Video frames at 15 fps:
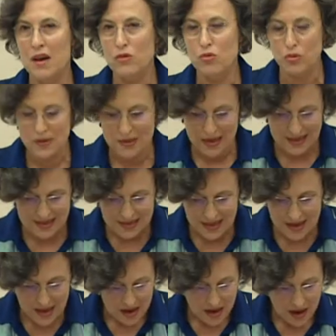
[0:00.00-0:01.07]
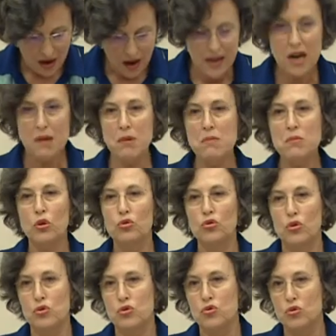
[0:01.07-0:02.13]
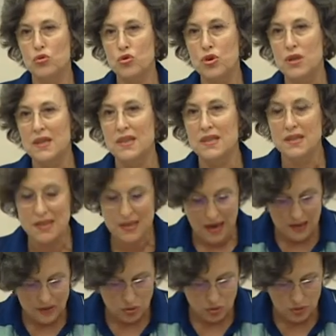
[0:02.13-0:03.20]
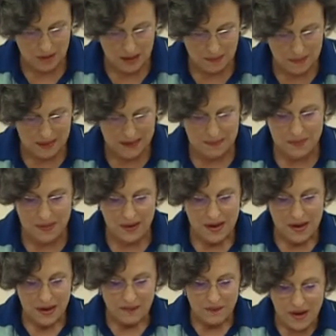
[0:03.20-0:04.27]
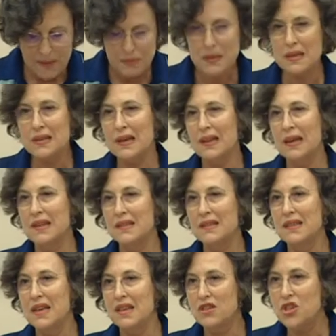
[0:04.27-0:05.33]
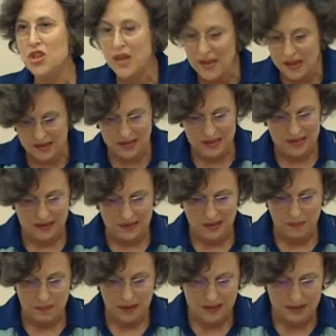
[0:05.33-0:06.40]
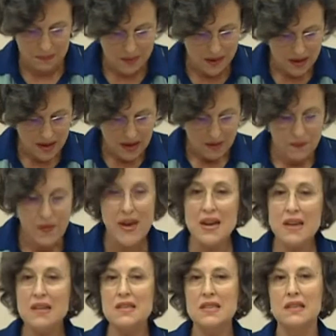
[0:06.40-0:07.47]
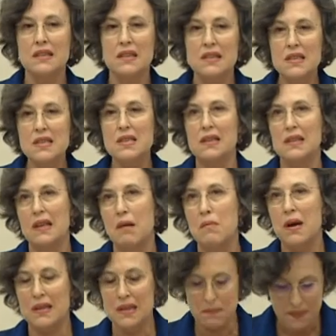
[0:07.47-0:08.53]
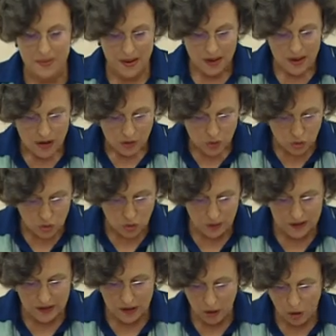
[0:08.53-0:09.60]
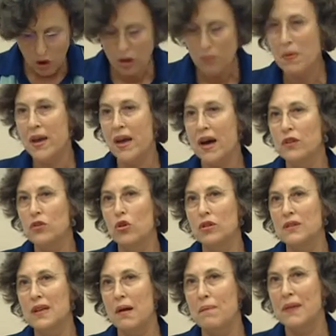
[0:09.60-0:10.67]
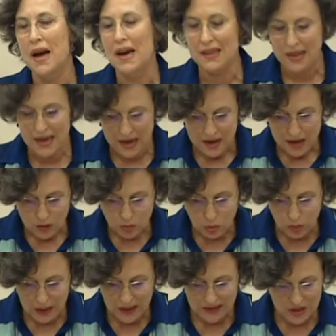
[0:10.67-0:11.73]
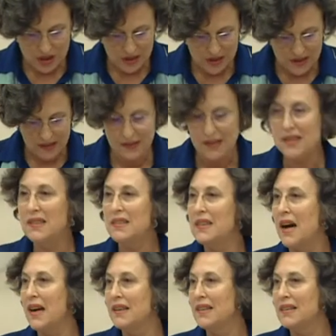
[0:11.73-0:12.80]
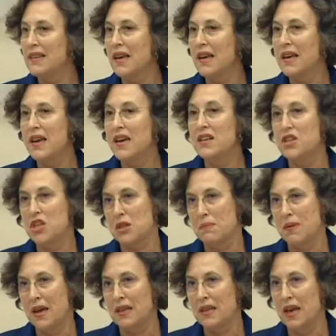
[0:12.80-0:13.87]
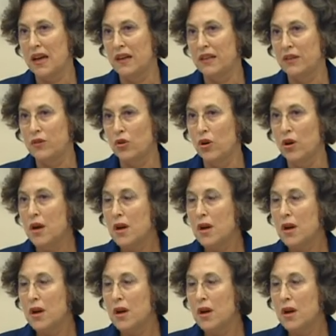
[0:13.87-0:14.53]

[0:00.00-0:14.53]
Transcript: yükselse arama motoru sonuçlarını sansürleme gibi, web sitelerinde içerik kısıtlama gibi, veri hızını kısıtlama gibi hukuki olmayan yöntemlerle kullanıcıların internete erişimi engelleniyor.